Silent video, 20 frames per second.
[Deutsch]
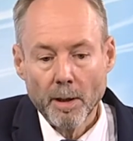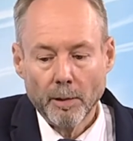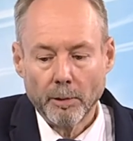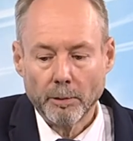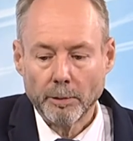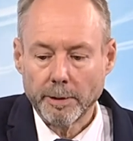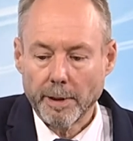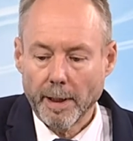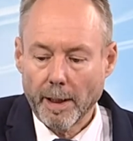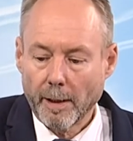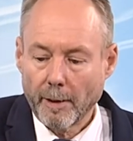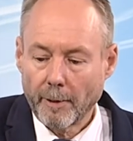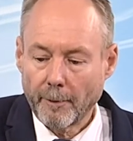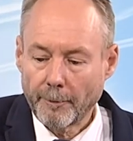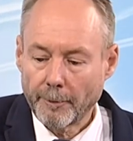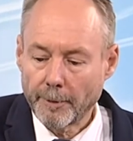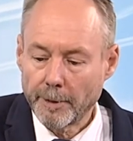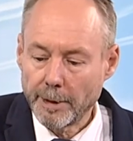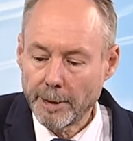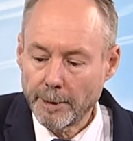Und
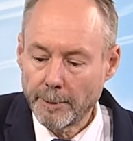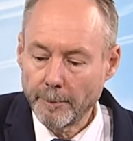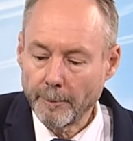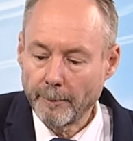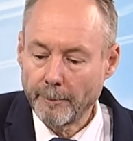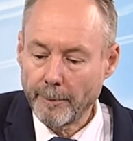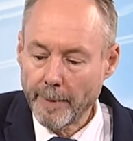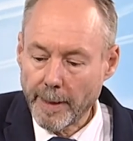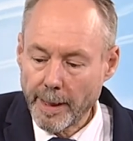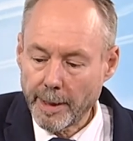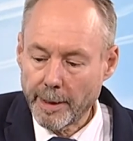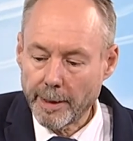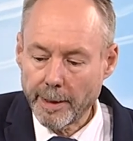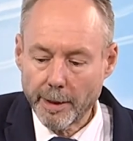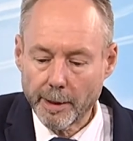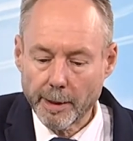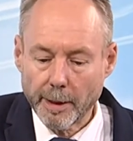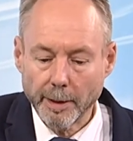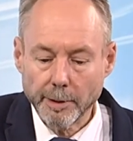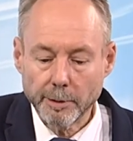auf diesem
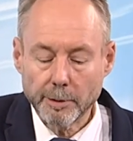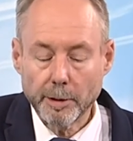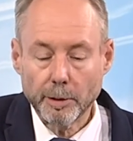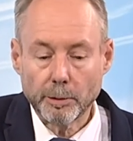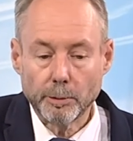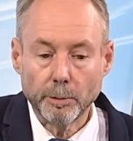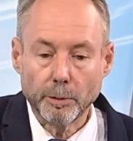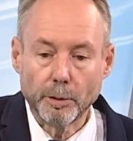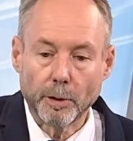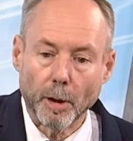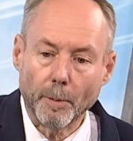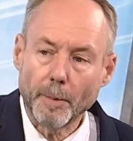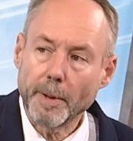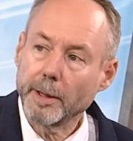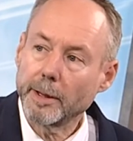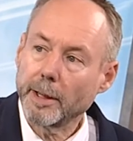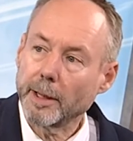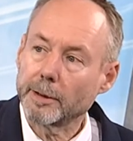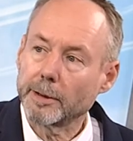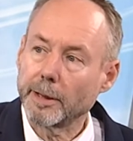Wege kann es dazu
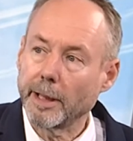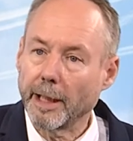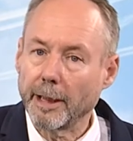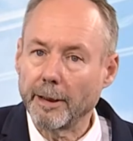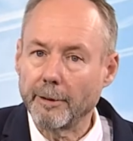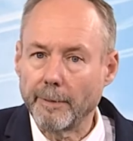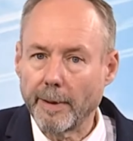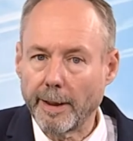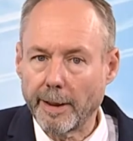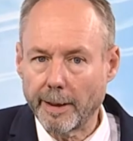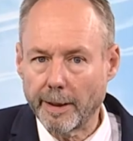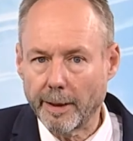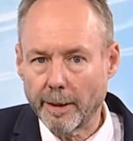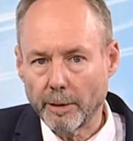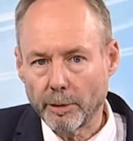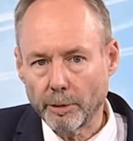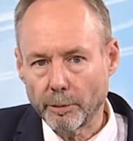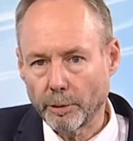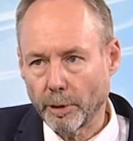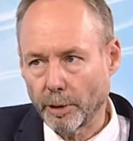kommen, dass sie entweder
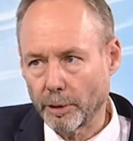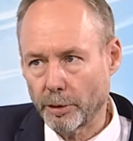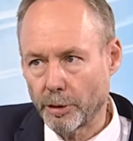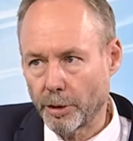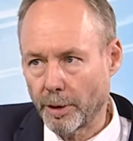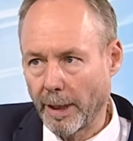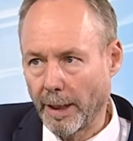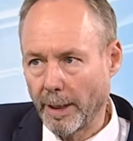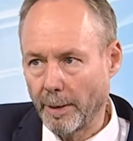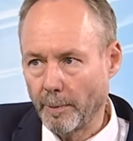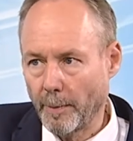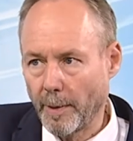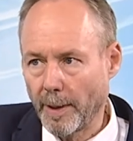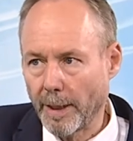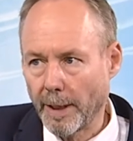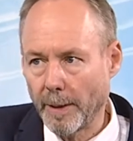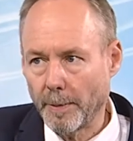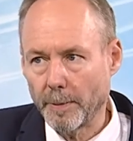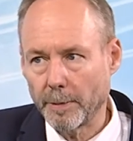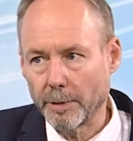dort stehen
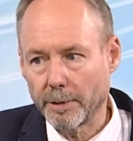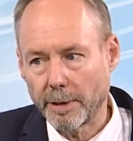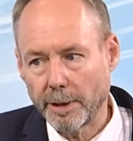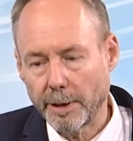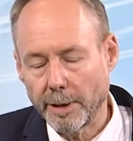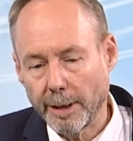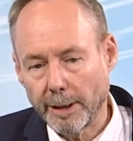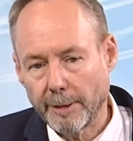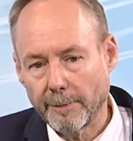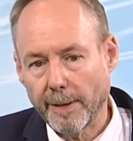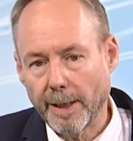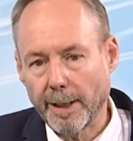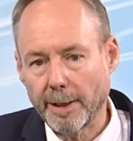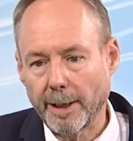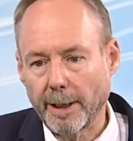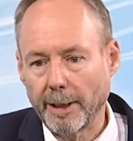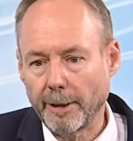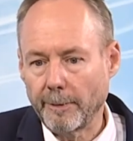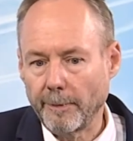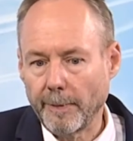bleiben und sich nicht
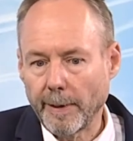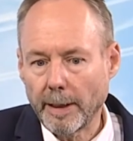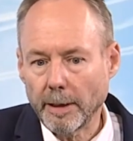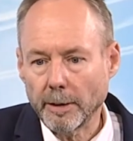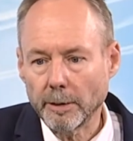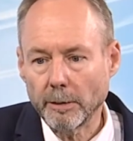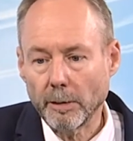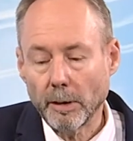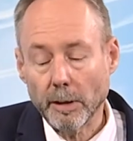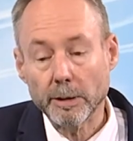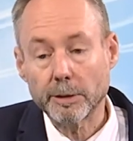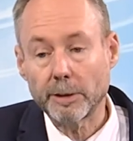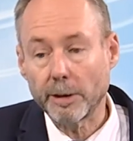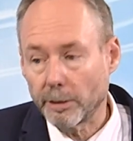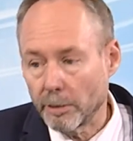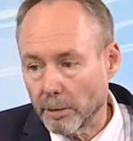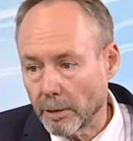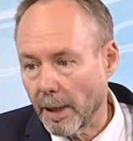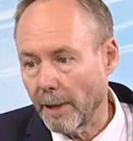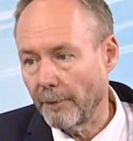weiterentwickeln, sich
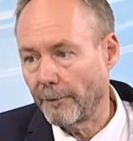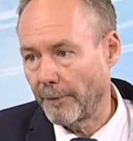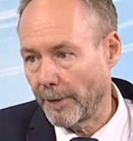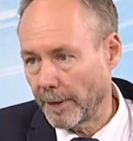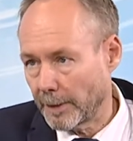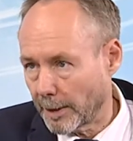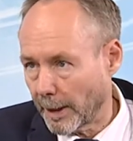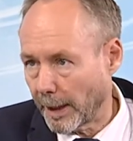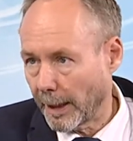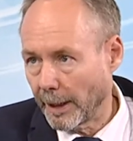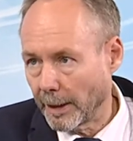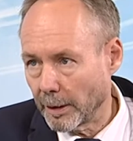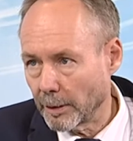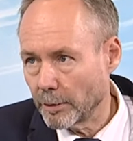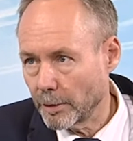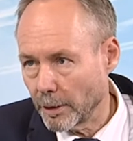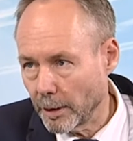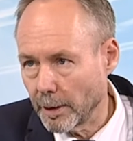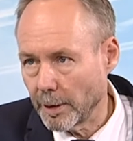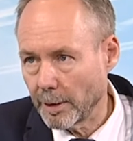sogar verdrehen
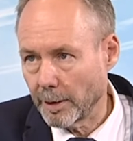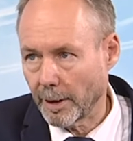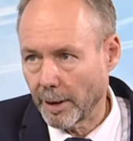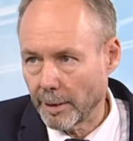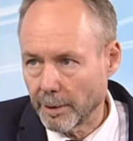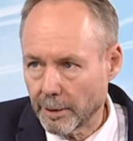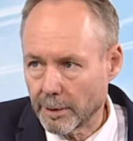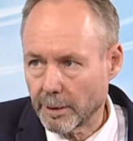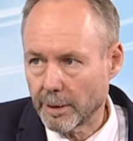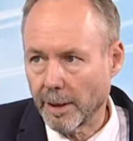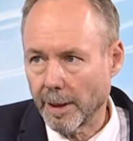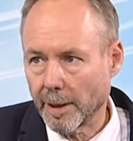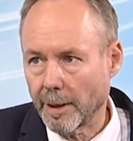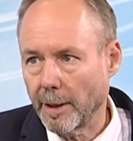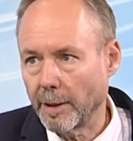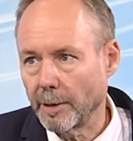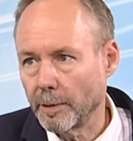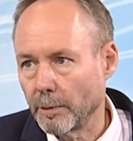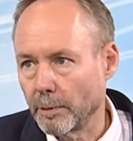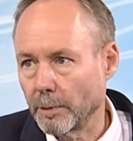können, dann ist gar
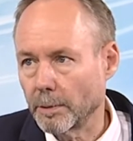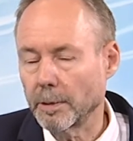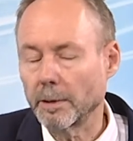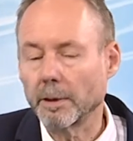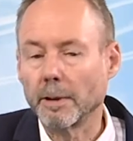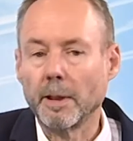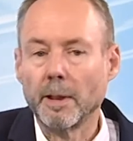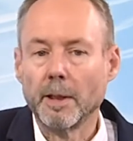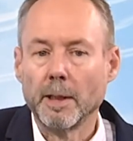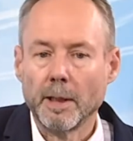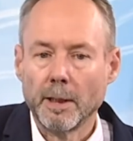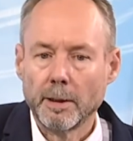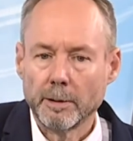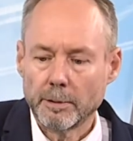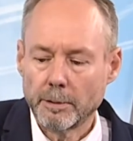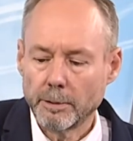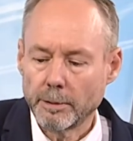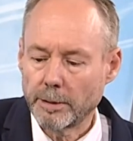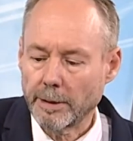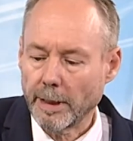kein Hoden
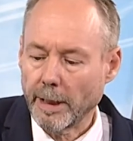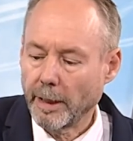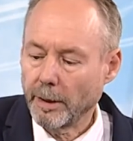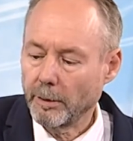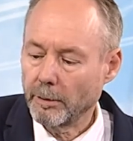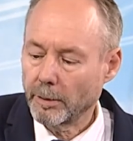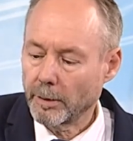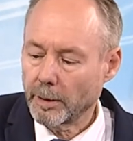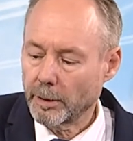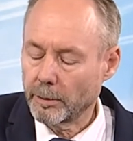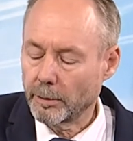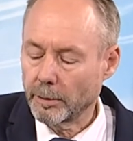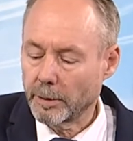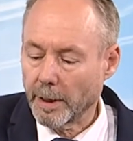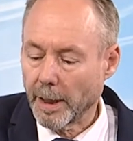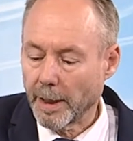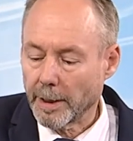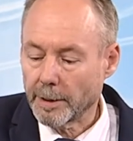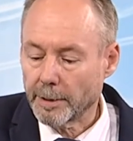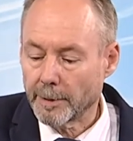zu sehen oder zu
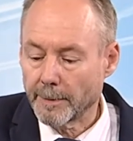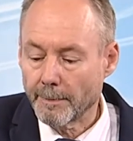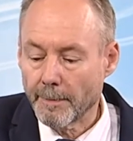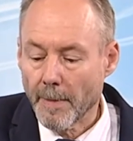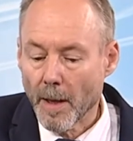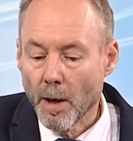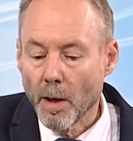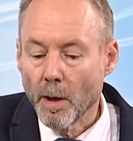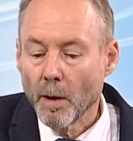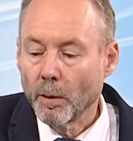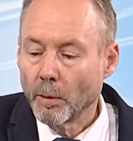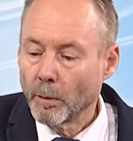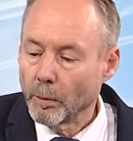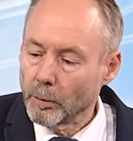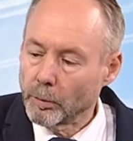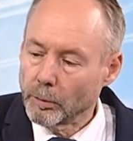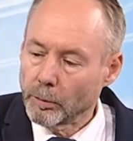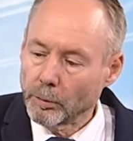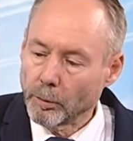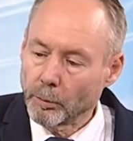tasten,
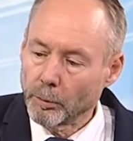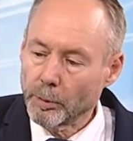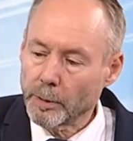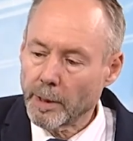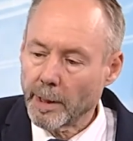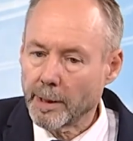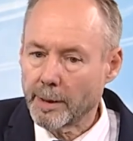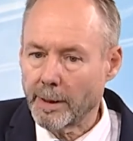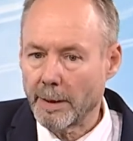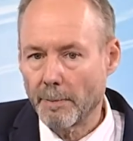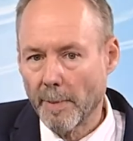oder die